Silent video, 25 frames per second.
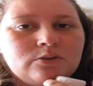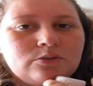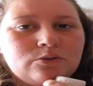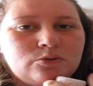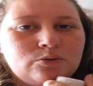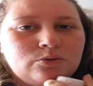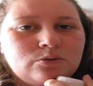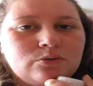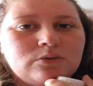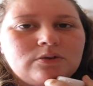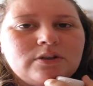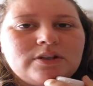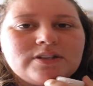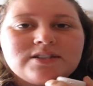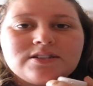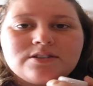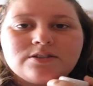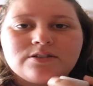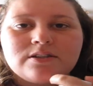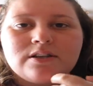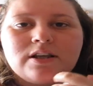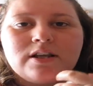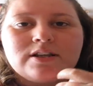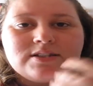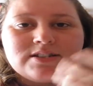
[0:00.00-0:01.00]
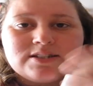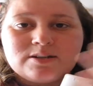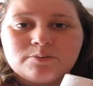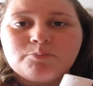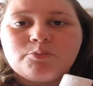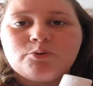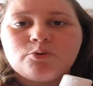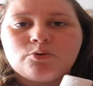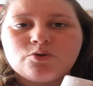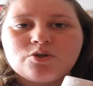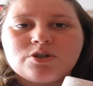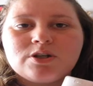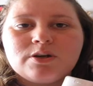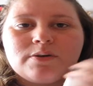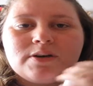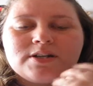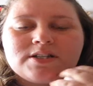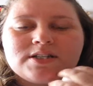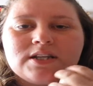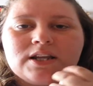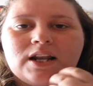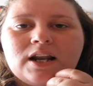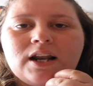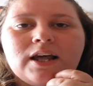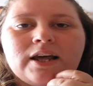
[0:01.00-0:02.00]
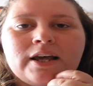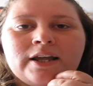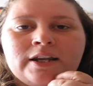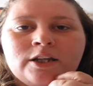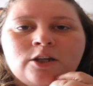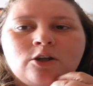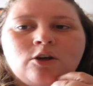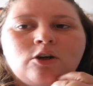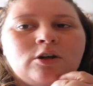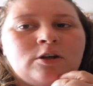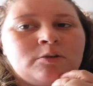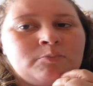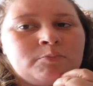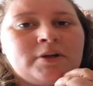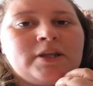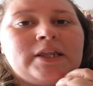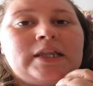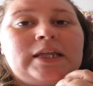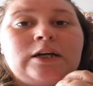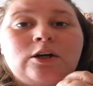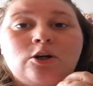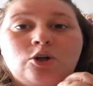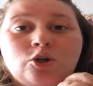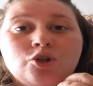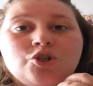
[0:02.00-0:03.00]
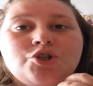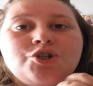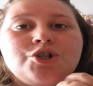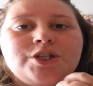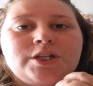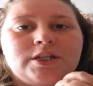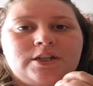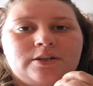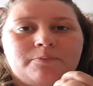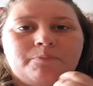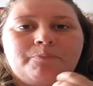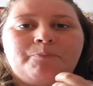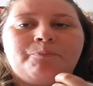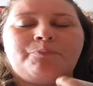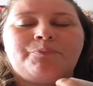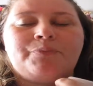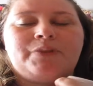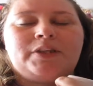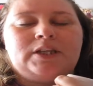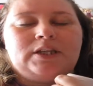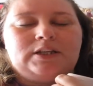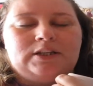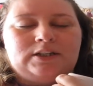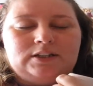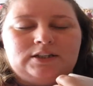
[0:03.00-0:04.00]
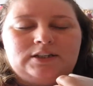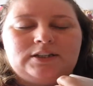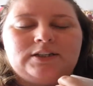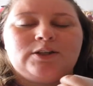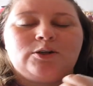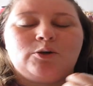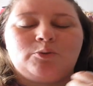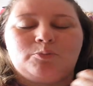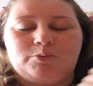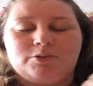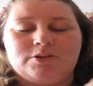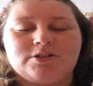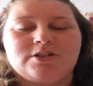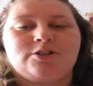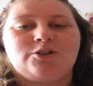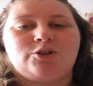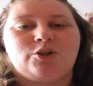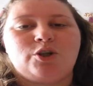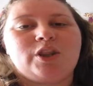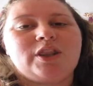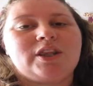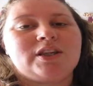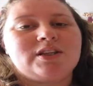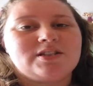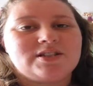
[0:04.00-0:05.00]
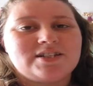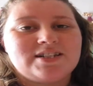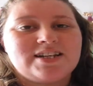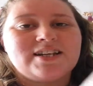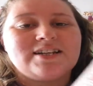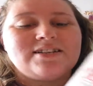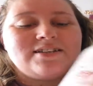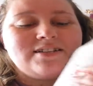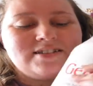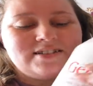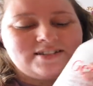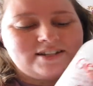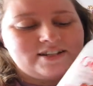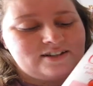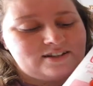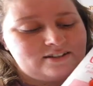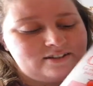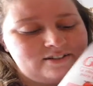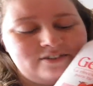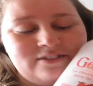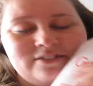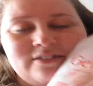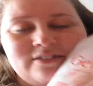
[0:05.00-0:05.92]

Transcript: ¿tú el champú que usabas era el geniol? Y me dijo, sí. Digo, pues entonces ya sé